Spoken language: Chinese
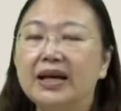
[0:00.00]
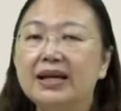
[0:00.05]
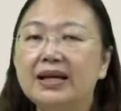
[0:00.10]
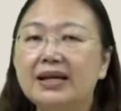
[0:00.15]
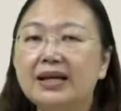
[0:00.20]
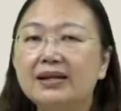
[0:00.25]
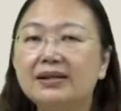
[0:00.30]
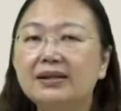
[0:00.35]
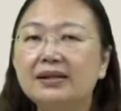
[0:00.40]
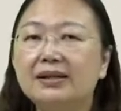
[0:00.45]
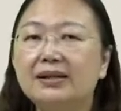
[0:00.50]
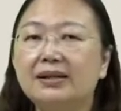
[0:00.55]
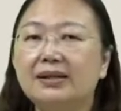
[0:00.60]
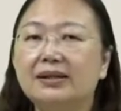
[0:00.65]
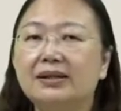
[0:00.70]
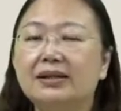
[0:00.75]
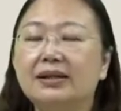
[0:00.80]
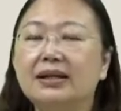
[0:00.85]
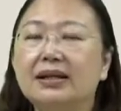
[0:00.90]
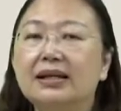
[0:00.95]
因
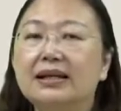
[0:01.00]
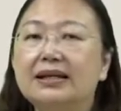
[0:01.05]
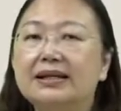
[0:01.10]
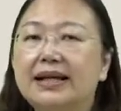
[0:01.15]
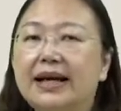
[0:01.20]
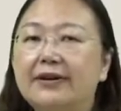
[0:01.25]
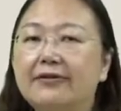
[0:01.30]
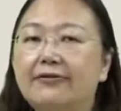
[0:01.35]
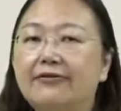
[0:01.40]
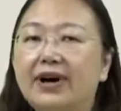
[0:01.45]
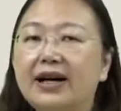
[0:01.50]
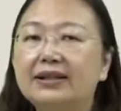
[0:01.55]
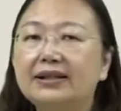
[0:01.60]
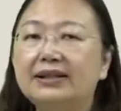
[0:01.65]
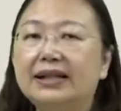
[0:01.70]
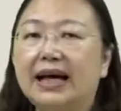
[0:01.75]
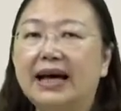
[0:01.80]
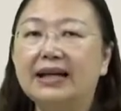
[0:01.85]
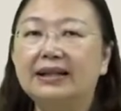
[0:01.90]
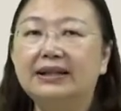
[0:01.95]
此，在方
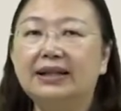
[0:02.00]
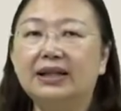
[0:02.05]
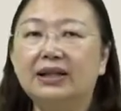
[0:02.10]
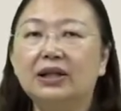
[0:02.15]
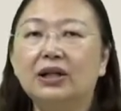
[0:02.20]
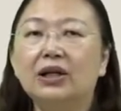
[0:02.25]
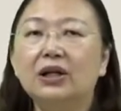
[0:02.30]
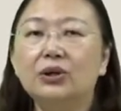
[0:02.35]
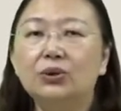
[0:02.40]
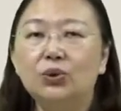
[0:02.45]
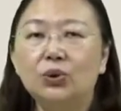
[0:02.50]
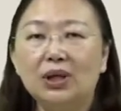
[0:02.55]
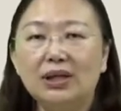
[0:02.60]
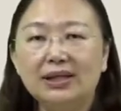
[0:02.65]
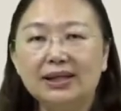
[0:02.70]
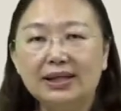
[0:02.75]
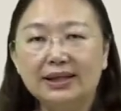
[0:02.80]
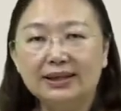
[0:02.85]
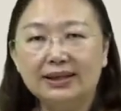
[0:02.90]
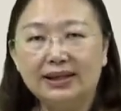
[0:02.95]
才的捐
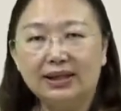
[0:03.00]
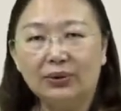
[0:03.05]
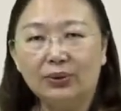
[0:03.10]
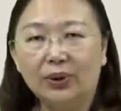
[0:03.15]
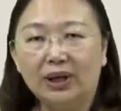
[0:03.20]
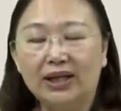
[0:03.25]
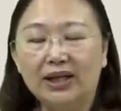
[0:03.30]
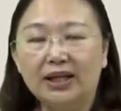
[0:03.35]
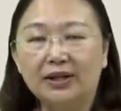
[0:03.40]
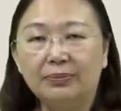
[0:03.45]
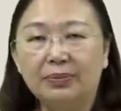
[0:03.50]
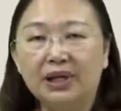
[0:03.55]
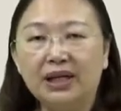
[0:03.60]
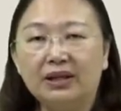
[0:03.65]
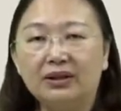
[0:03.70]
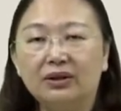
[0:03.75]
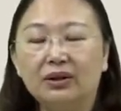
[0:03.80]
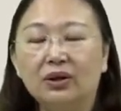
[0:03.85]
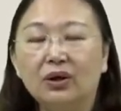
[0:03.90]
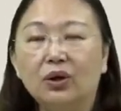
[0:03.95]
赠行为里
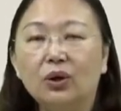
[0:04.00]
面，